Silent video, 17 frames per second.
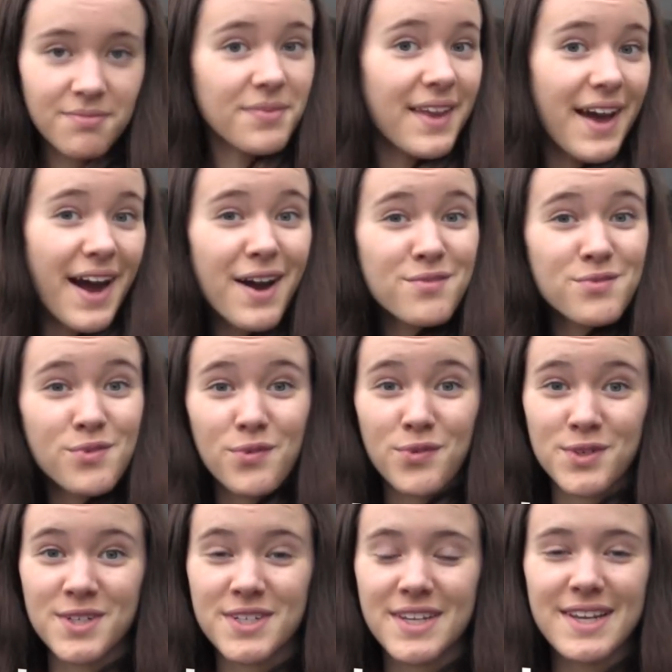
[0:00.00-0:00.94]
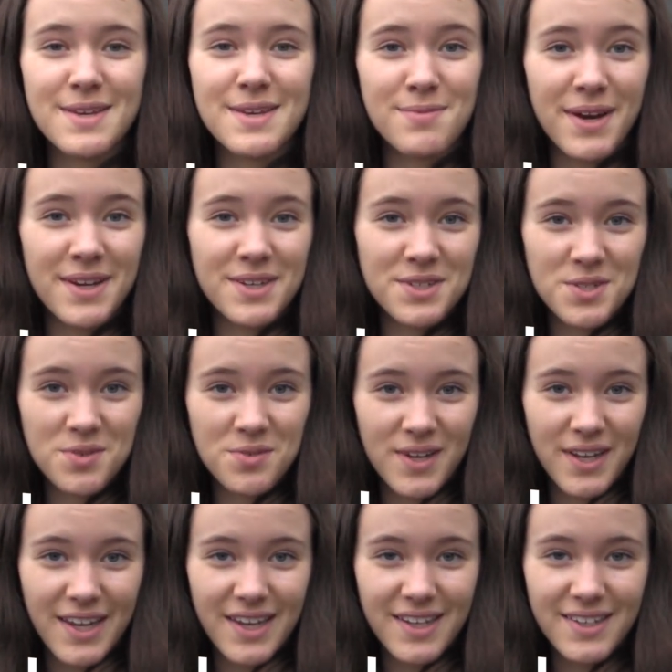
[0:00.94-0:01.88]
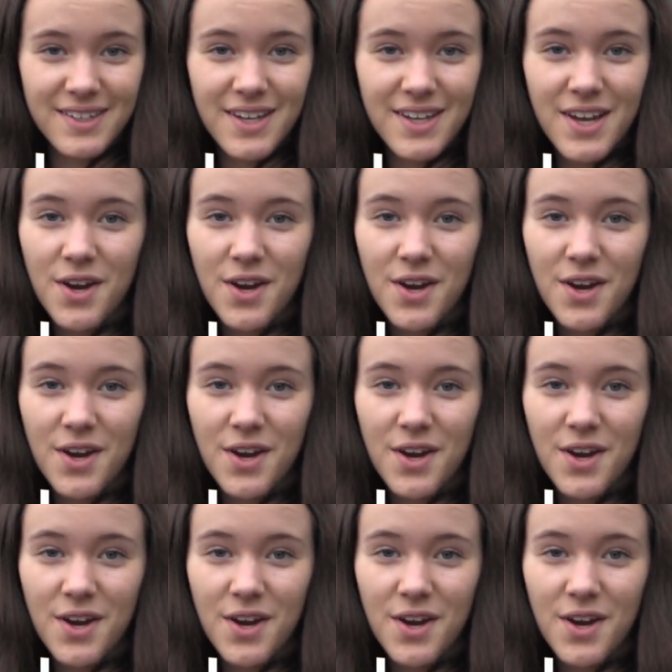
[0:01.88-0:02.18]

Na, wo würdet ihr lieber in die Schule gehen?